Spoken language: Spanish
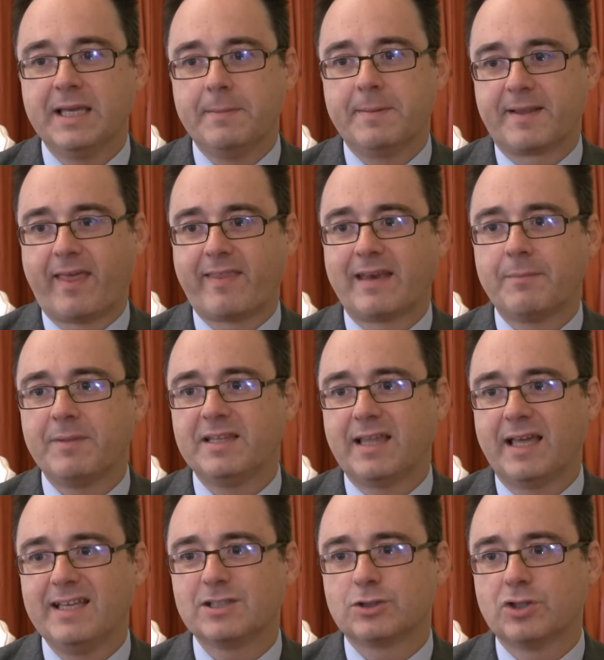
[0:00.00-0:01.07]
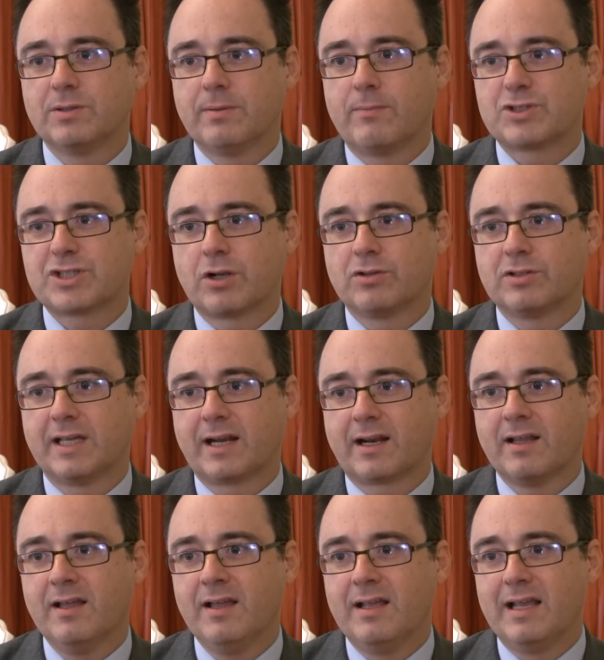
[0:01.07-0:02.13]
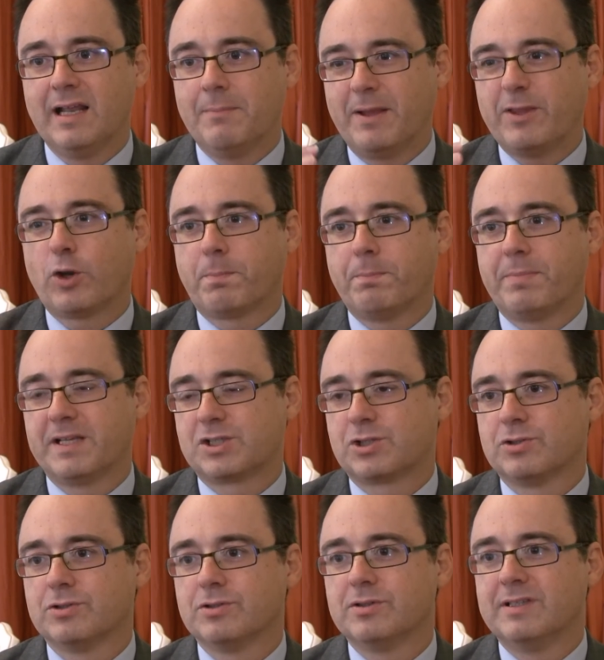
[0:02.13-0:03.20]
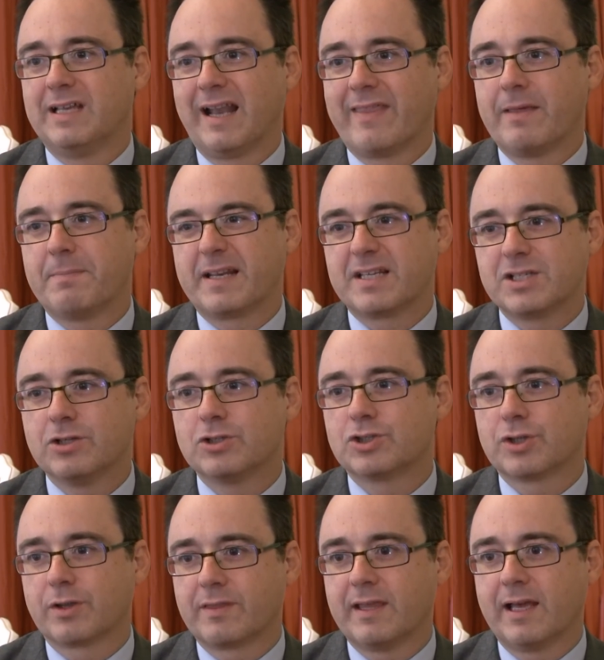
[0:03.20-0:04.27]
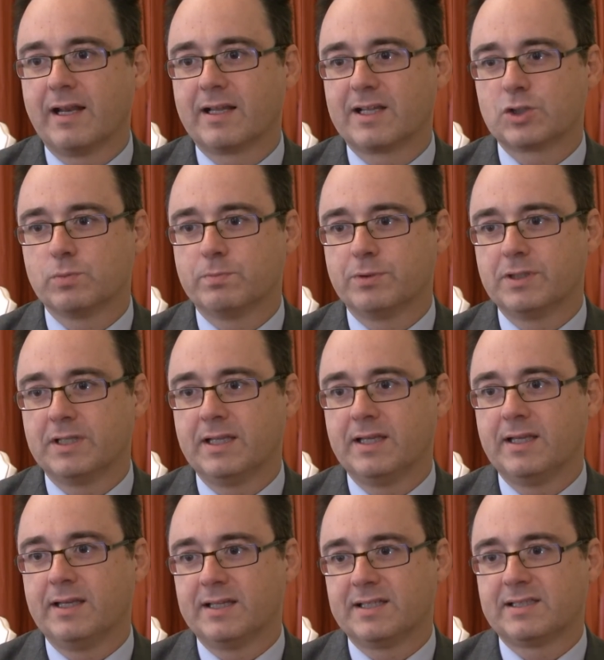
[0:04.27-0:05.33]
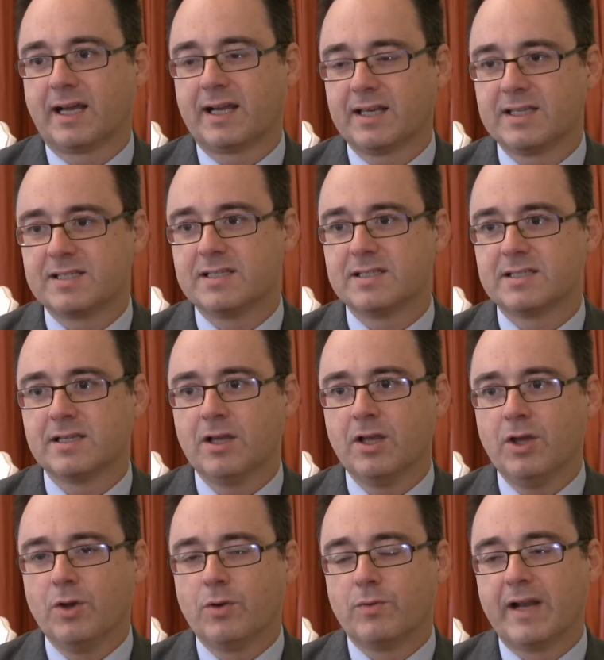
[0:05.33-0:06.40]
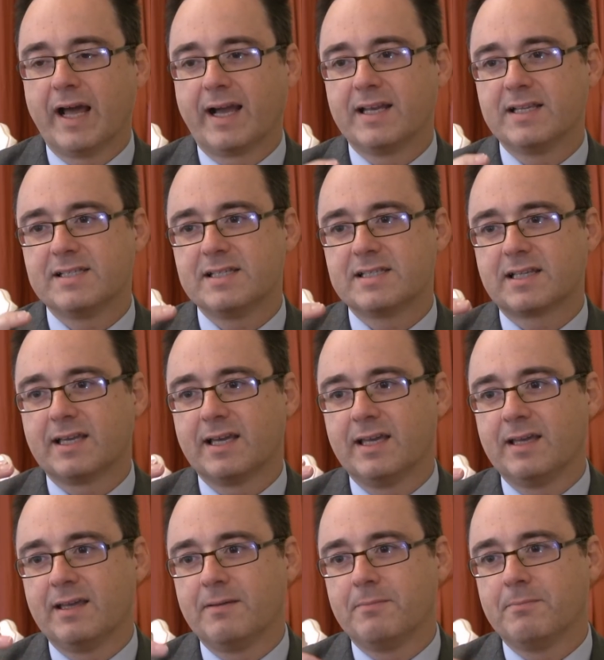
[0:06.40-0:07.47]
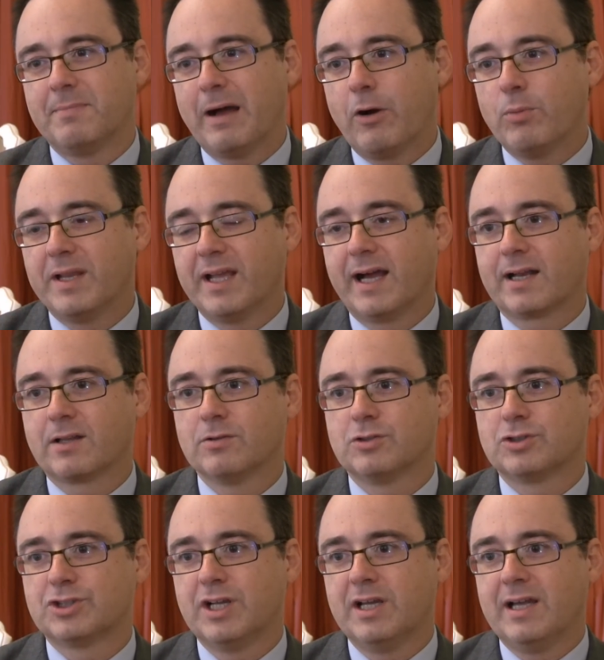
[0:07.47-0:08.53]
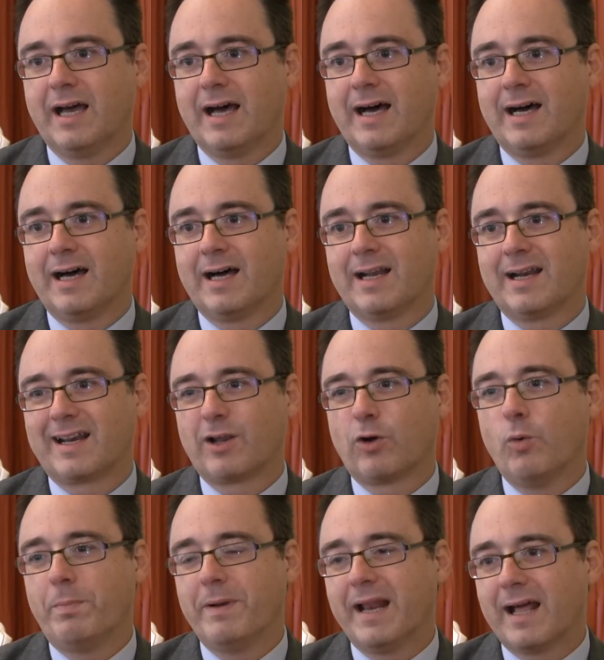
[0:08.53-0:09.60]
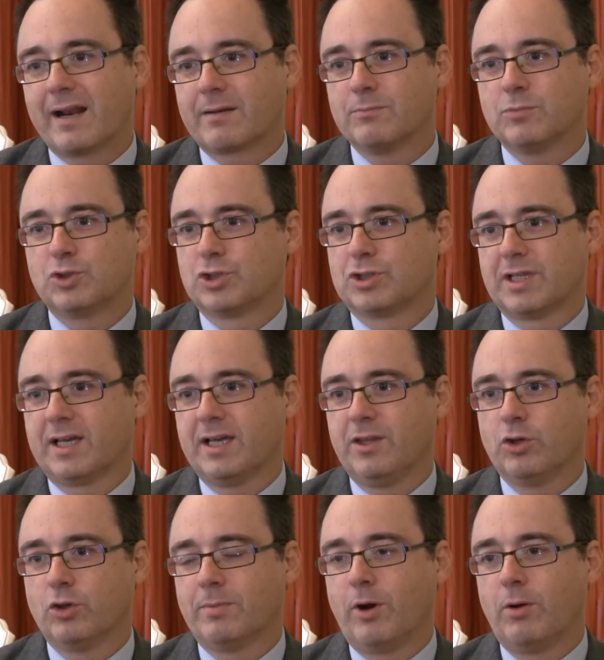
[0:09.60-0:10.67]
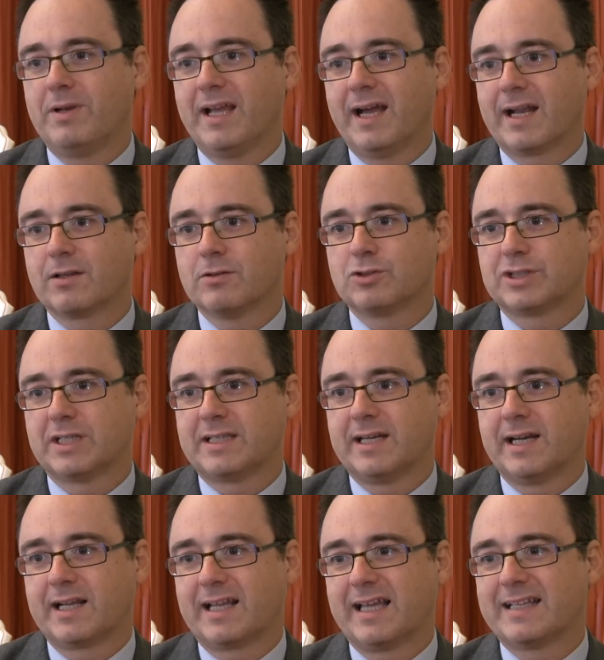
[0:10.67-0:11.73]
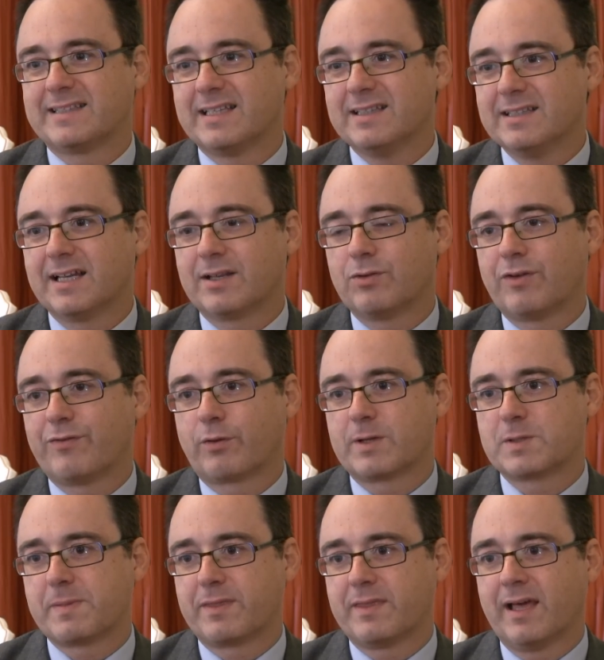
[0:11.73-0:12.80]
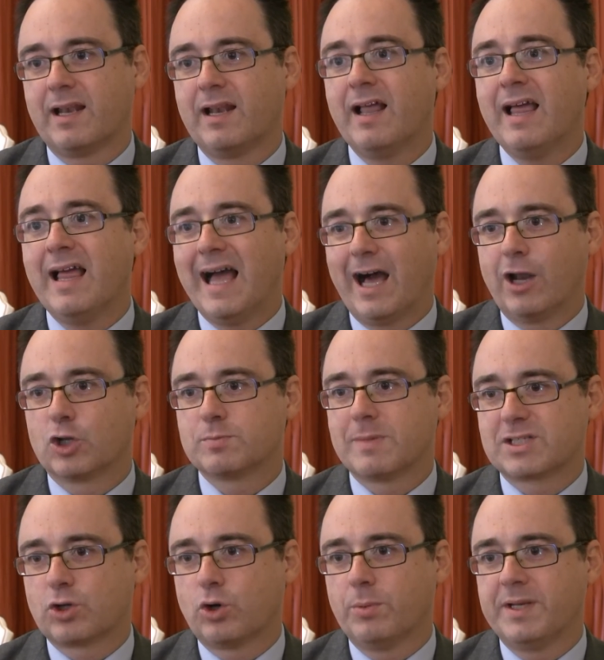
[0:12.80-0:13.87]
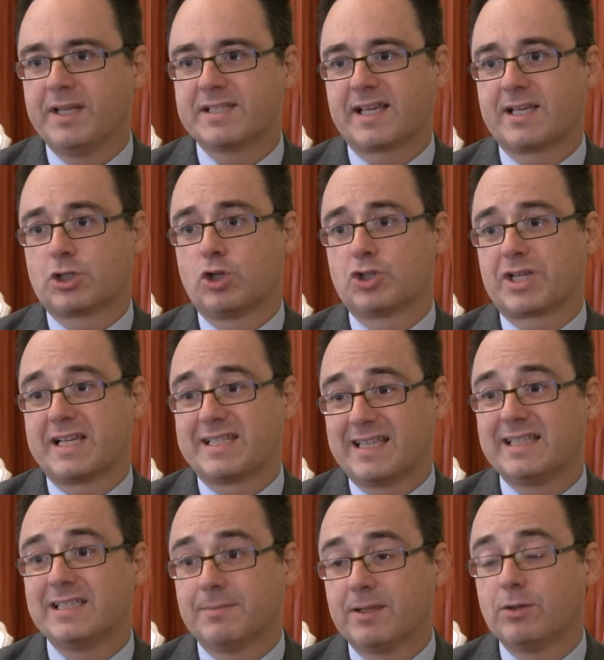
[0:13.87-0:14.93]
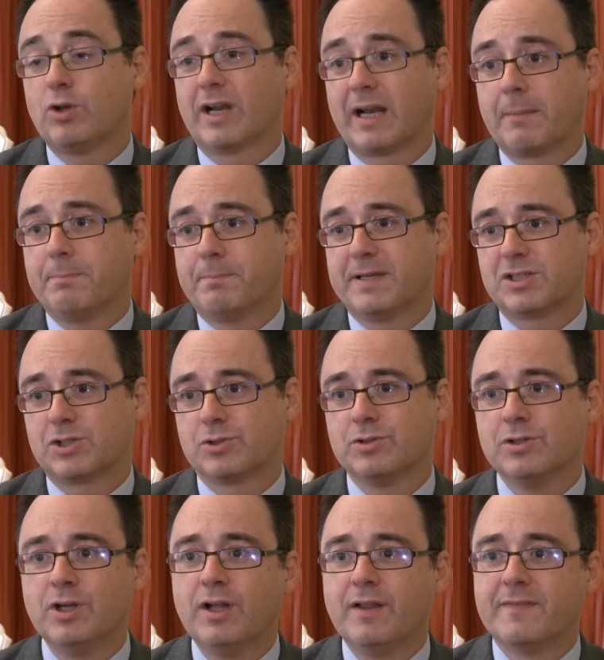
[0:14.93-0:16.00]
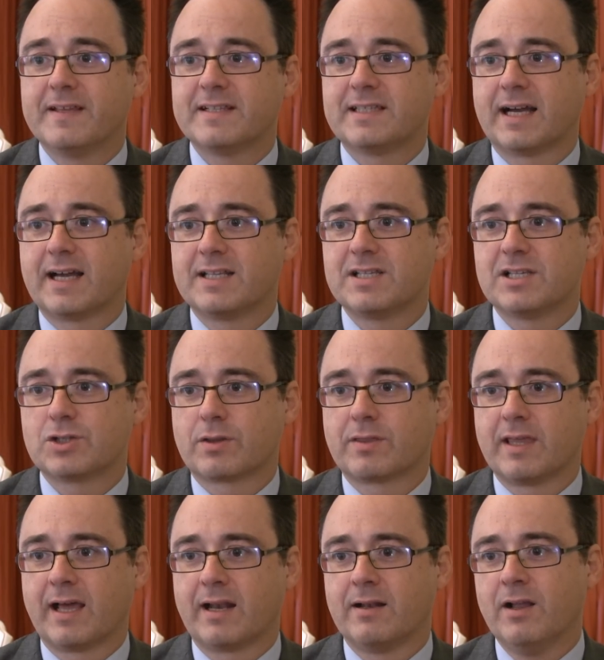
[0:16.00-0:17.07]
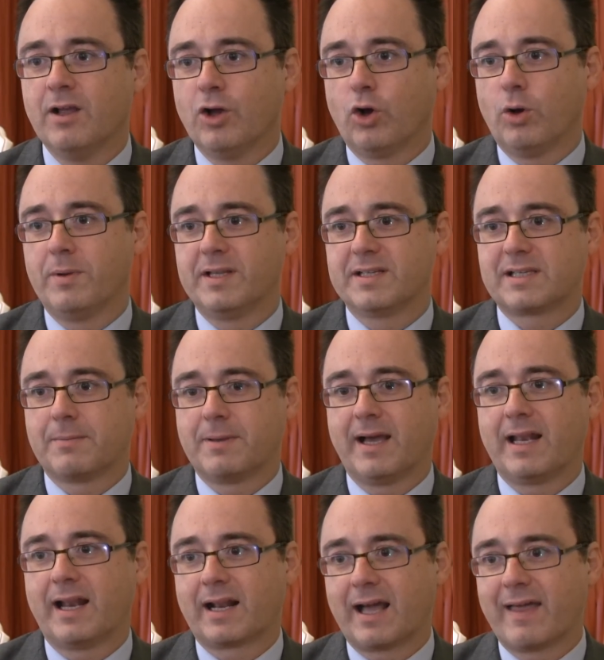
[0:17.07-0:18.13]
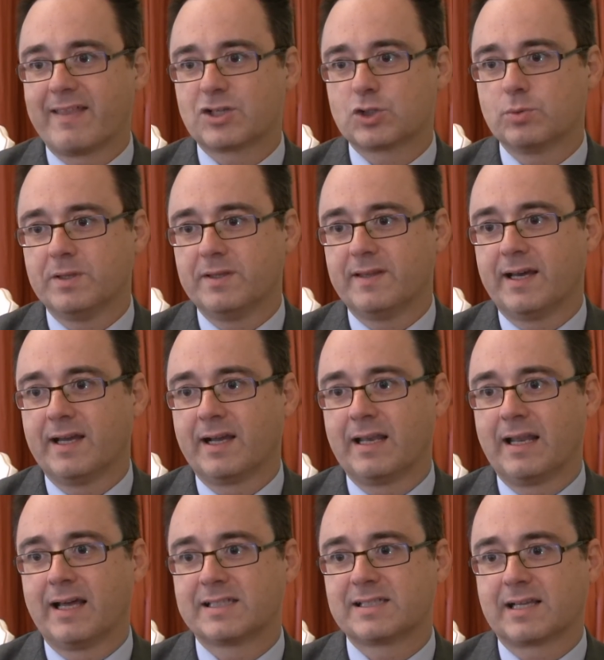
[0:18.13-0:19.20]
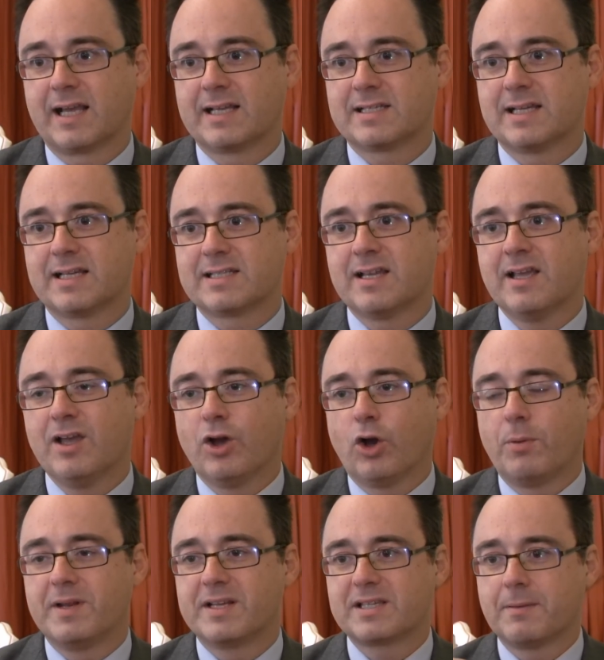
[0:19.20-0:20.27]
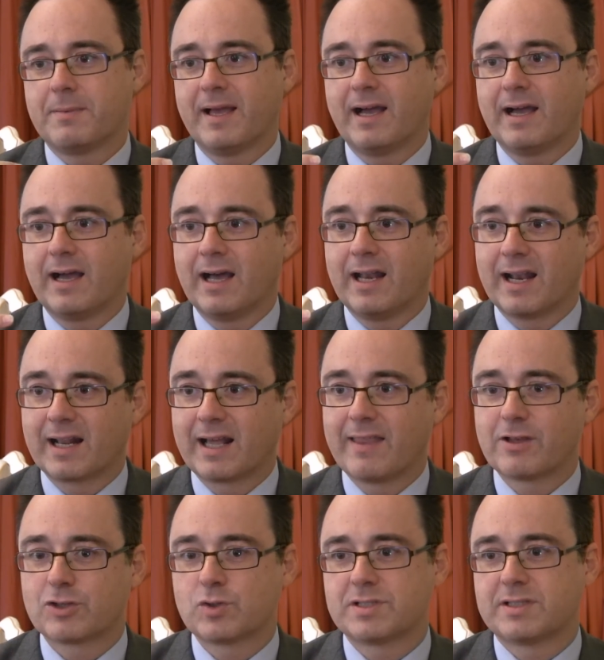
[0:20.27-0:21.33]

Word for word: Y verdaderamente ahí es donde vamos a notar el mayor peso de la depresión social que supone esta crisis. Una crisis que va a obligarnos a recuperar mucho tejido, va a obligarnos a tener que atender de una forma especial a los más jóvenes que son los que están llevando el gran peso de esta crisis social, jóvenes que ven alargada su vida en las casas, jóvenes que ven alargada su